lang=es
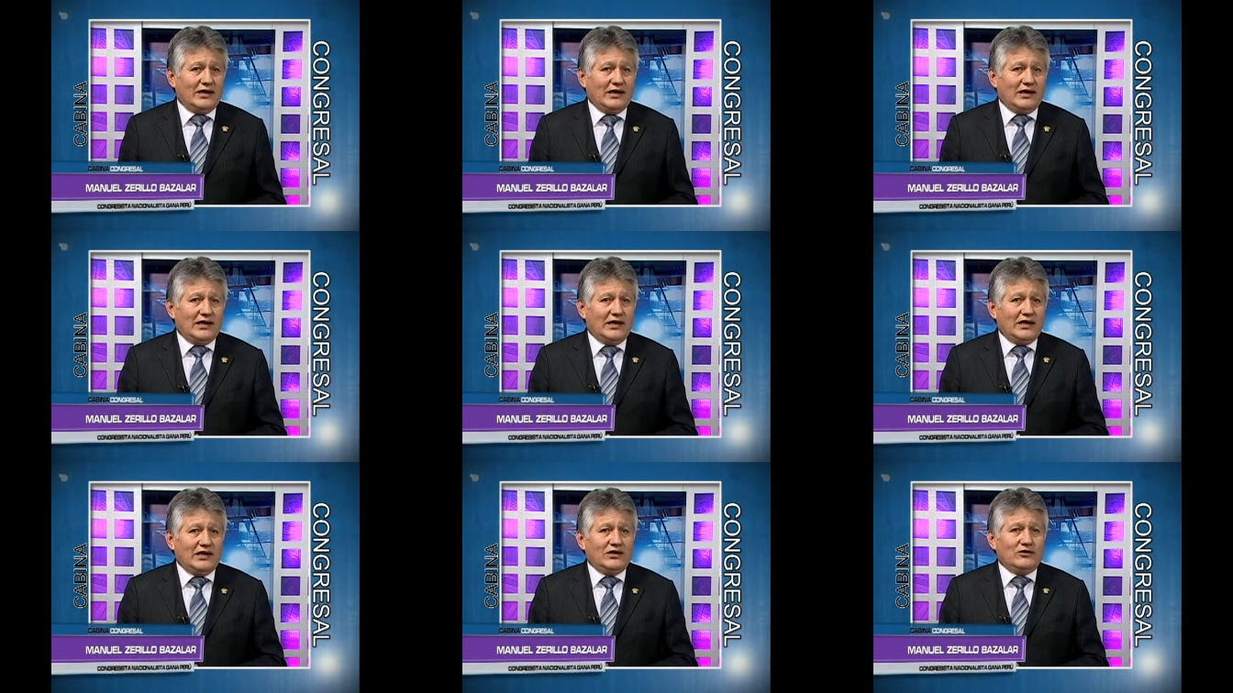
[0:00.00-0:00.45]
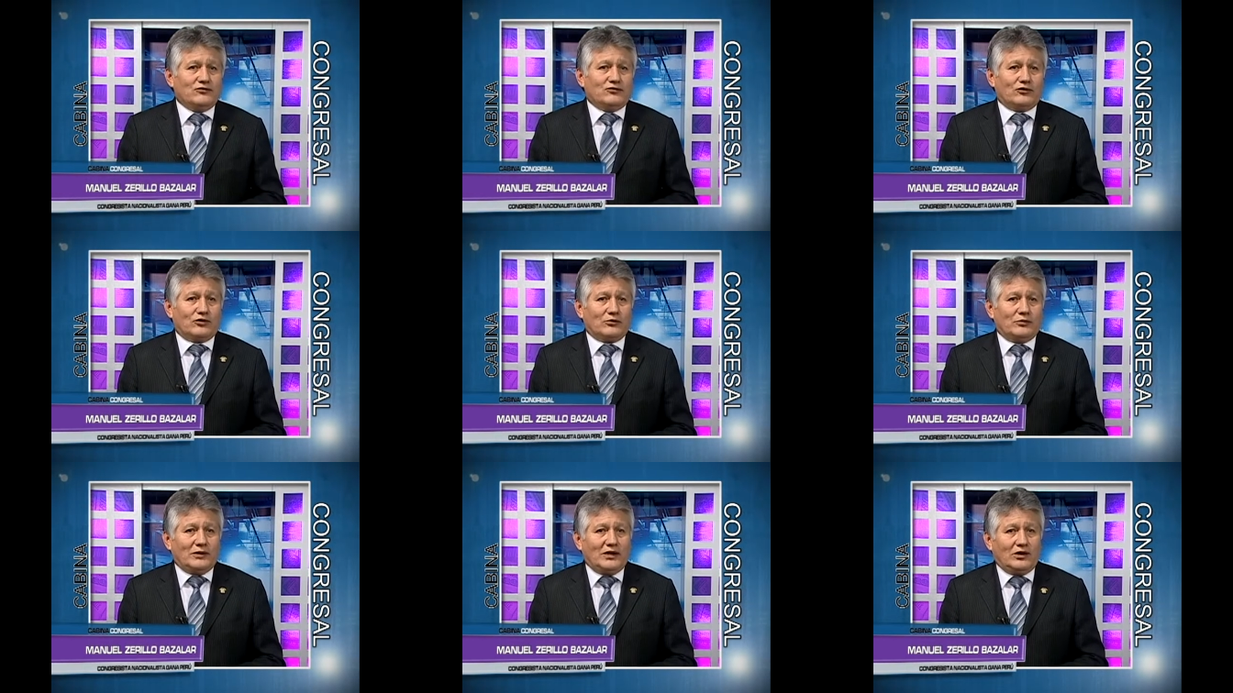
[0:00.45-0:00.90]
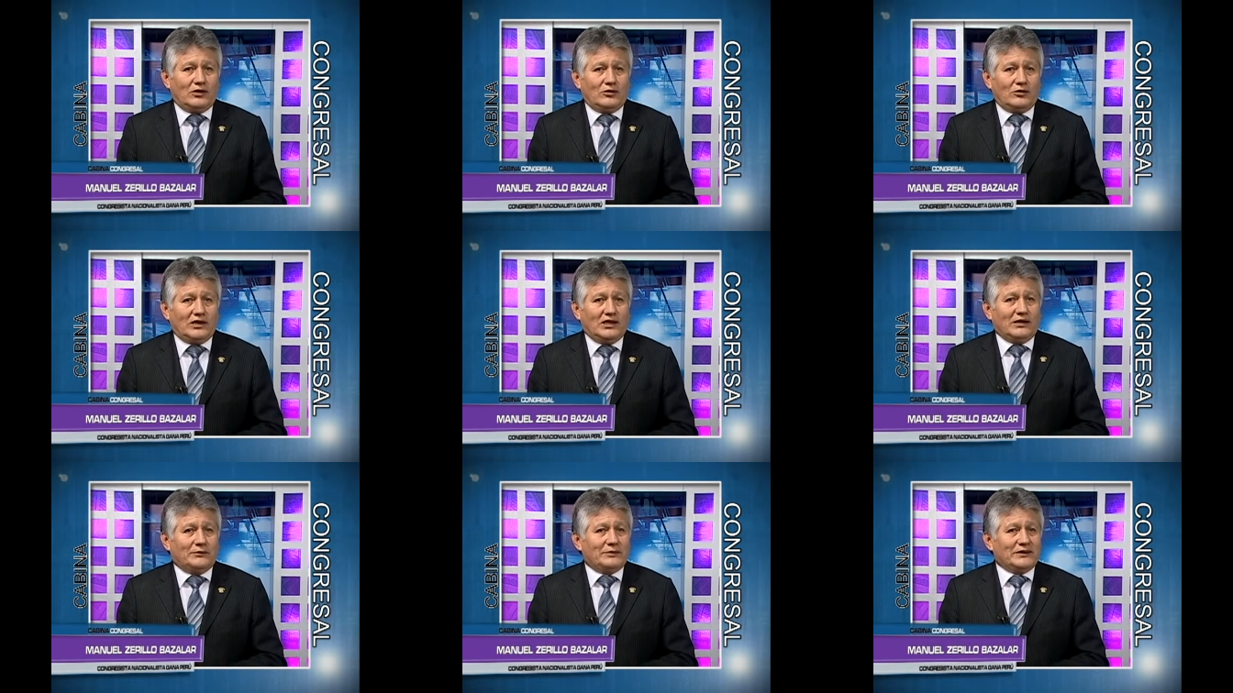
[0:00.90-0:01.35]
he
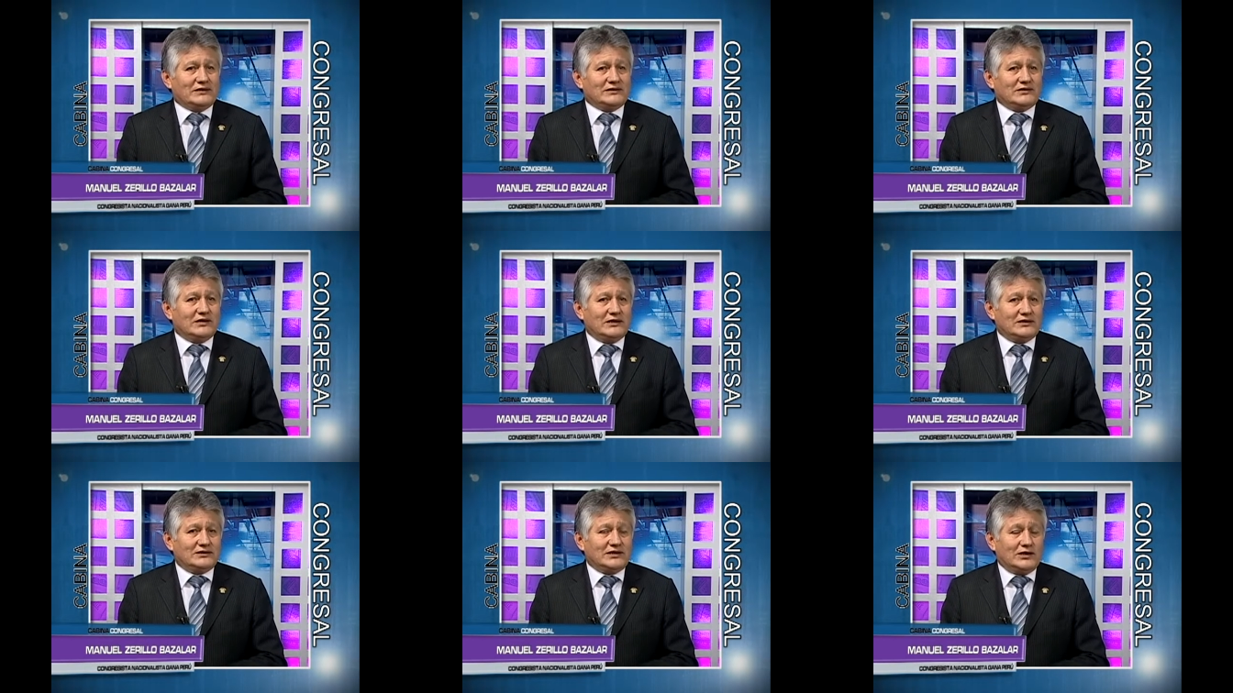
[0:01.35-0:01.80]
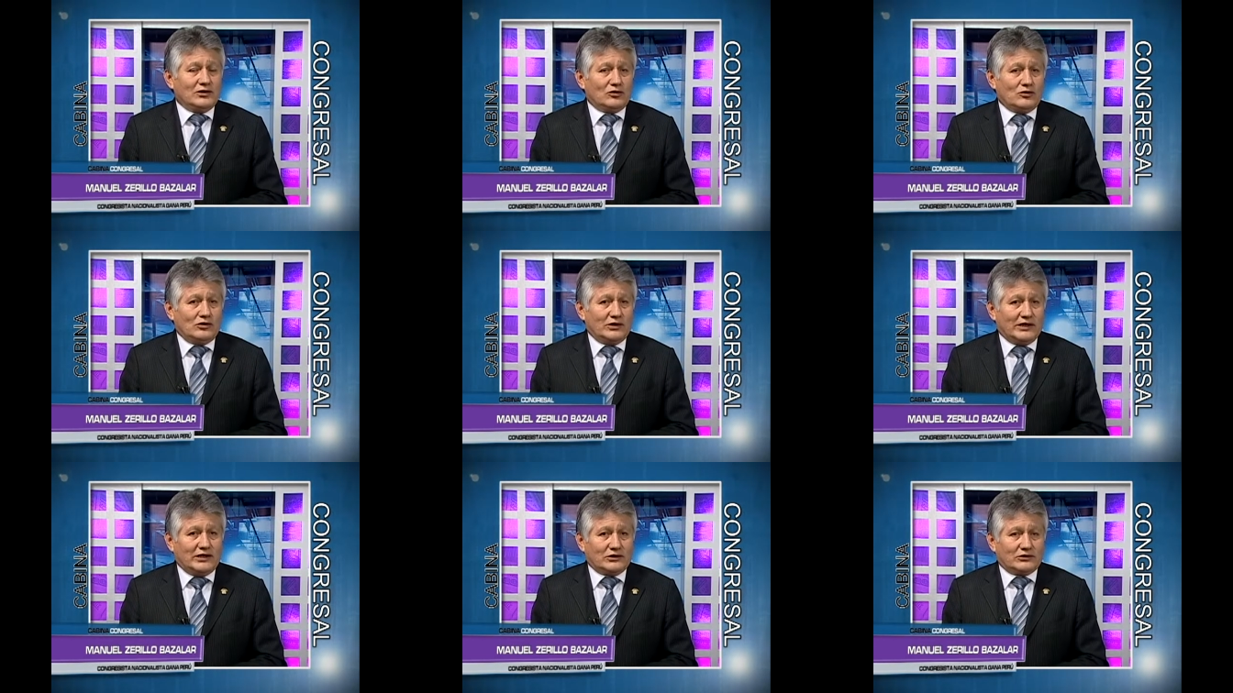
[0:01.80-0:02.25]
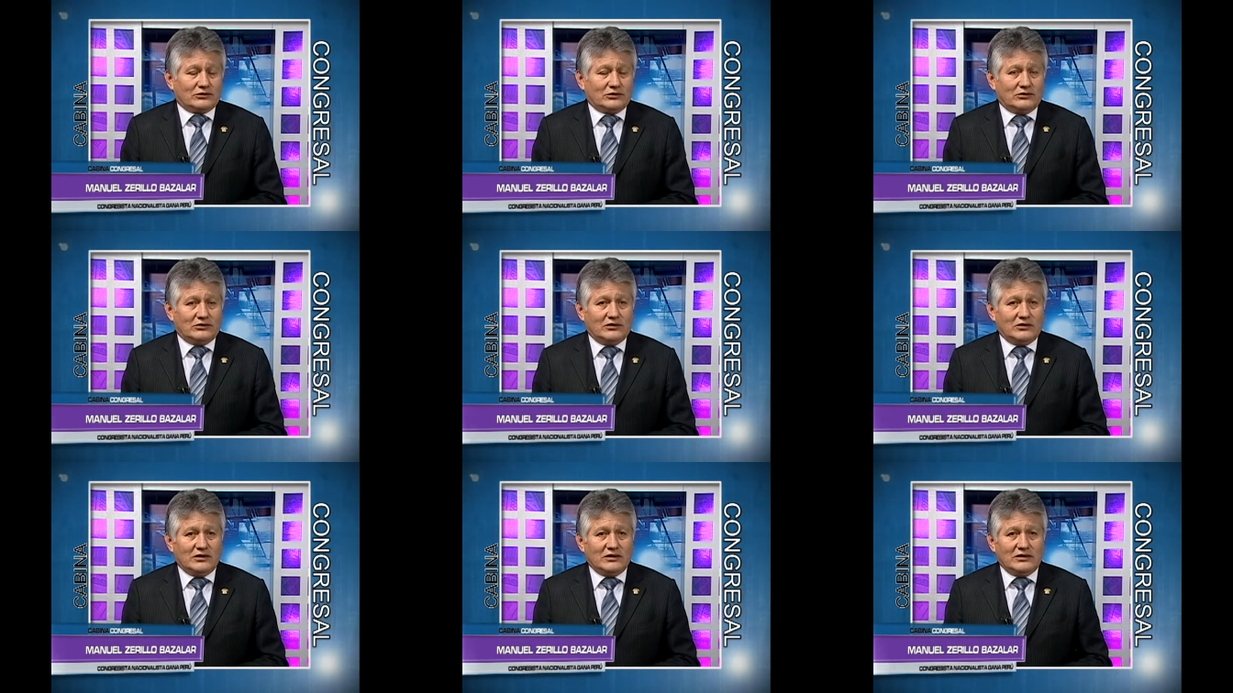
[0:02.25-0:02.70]
informado a la presidencia del
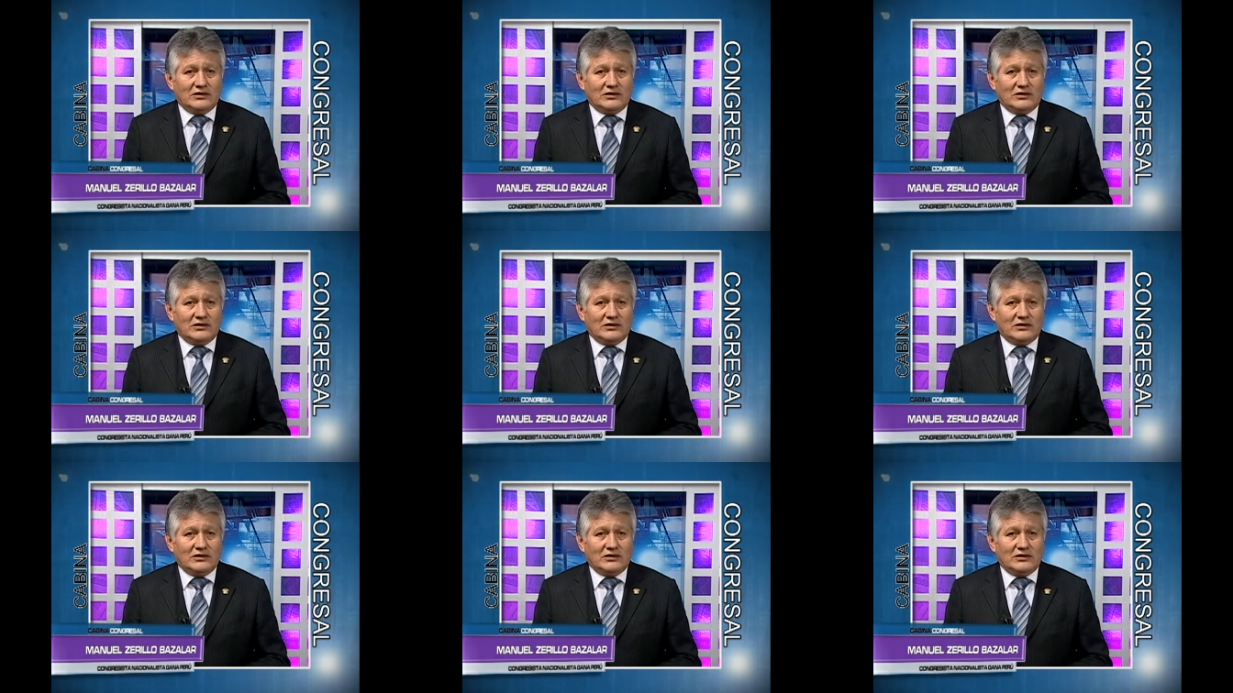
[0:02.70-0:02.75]
Congreso,